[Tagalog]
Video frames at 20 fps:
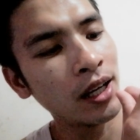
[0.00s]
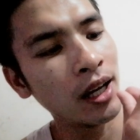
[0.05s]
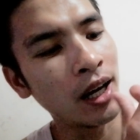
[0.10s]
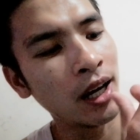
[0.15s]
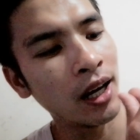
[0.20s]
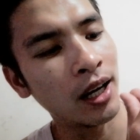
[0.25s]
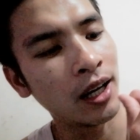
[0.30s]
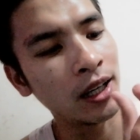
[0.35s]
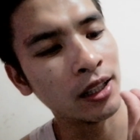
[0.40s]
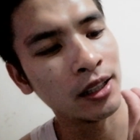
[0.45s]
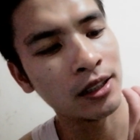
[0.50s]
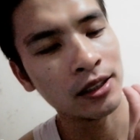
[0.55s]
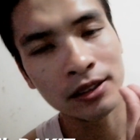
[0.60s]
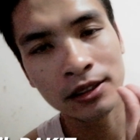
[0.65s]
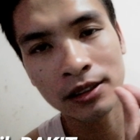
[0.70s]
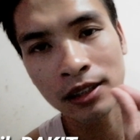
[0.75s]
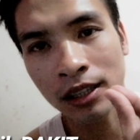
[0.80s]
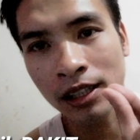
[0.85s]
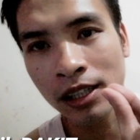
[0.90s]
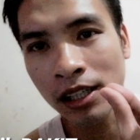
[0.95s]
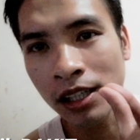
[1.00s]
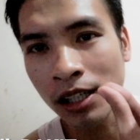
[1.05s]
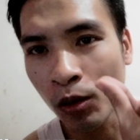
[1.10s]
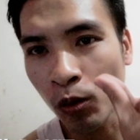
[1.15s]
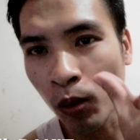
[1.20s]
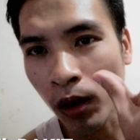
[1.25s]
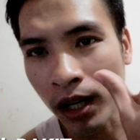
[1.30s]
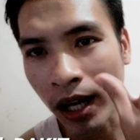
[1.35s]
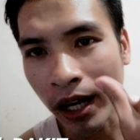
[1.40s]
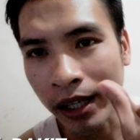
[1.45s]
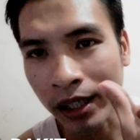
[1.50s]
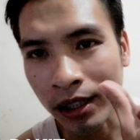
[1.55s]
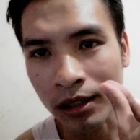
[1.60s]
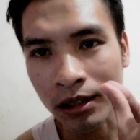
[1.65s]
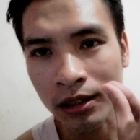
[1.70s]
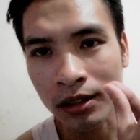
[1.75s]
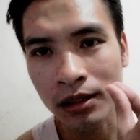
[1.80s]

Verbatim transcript: uh, naghihiwalay.